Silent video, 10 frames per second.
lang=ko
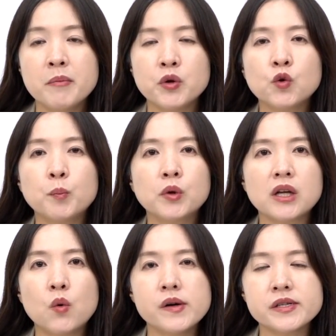
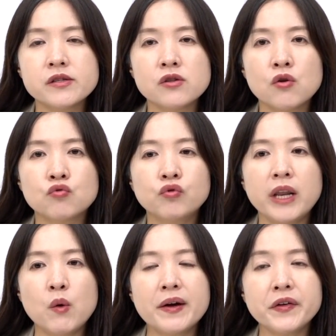미국보다 훨씬 더
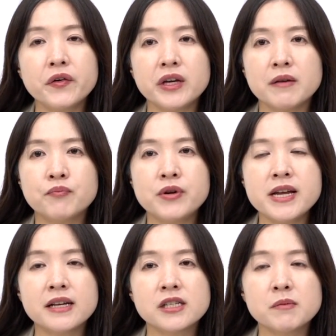국내 환경이
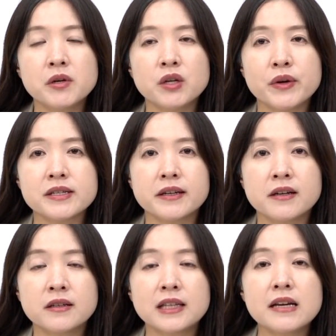불리한 측면이
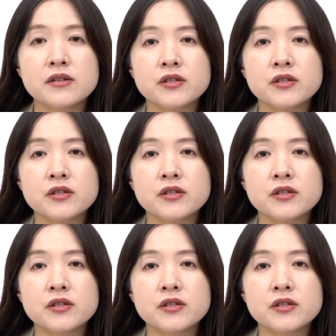굉장히 크다는